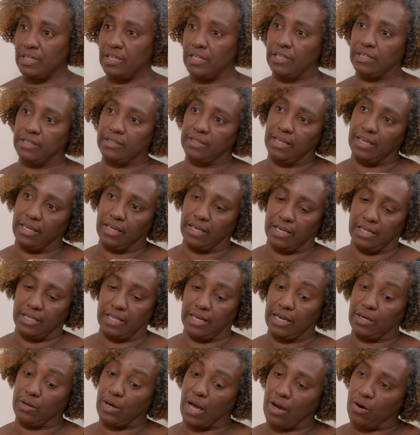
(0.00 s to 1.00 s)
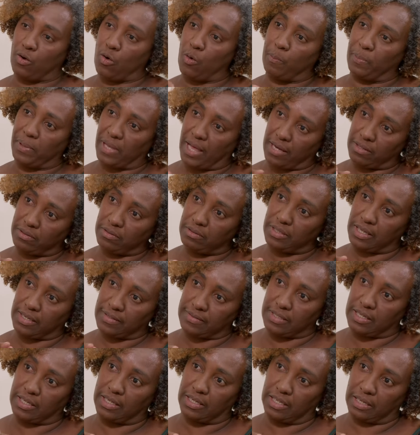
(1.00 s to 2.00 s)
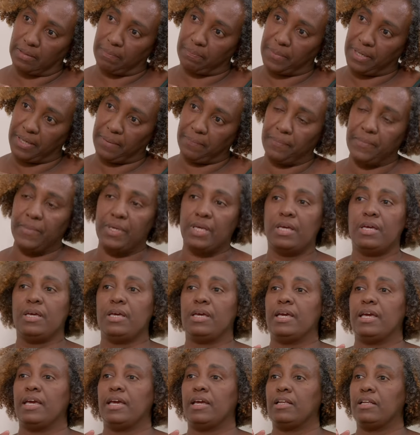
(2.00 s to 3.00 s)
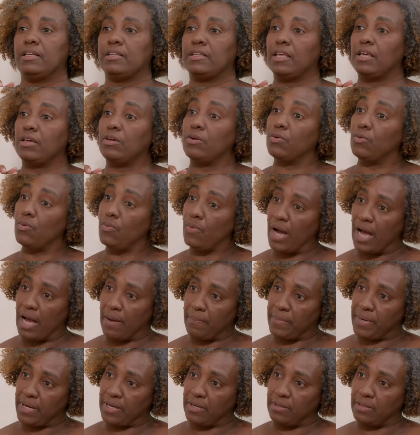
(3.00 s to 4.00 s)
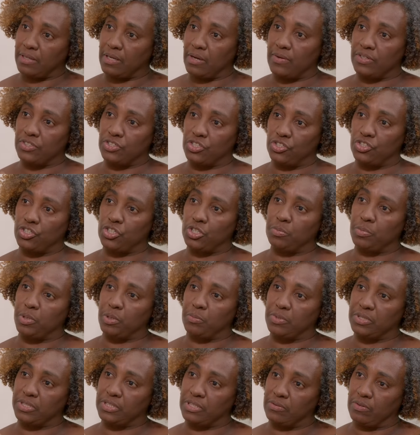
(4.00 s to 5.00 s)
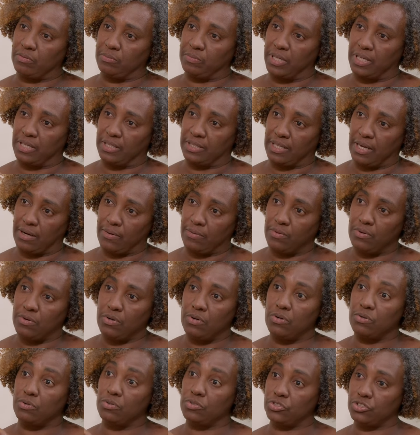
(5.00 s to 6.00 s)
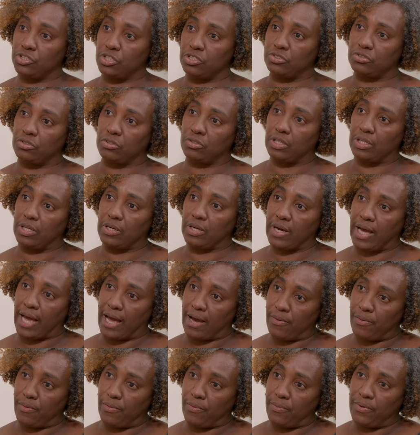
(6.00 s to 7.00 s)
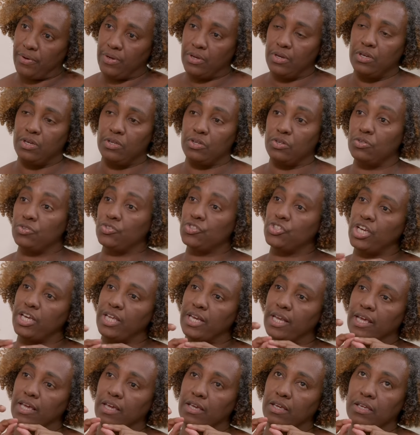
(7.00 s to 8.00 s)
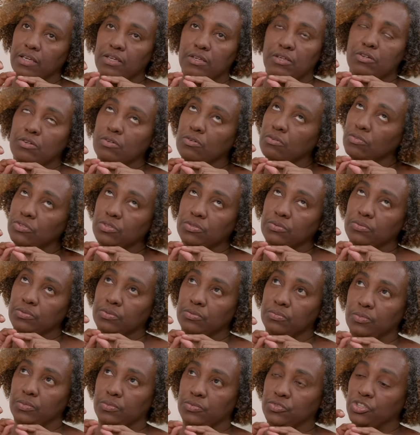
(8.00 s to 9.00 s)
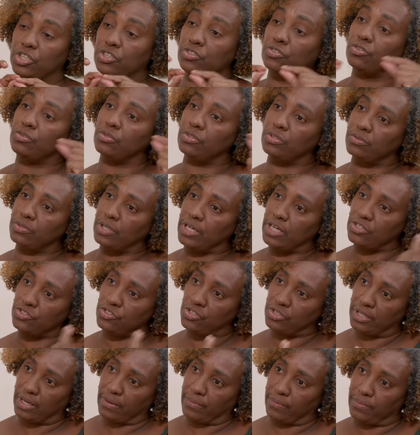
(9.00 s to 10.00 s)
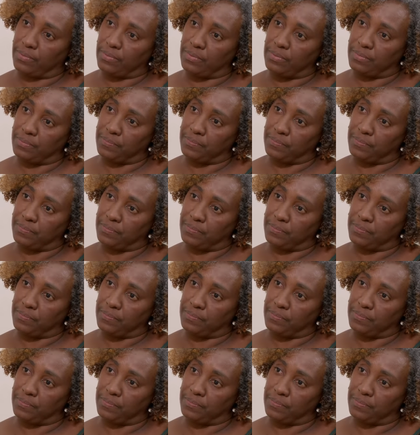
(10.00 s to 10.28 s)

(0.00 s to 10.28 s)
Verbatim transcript: ele, tem, ele é acoplado nessa equipe, ele tem um APA, que é o agente de promoção ambiental, um gestor local e um, gerente, e um gestor regional.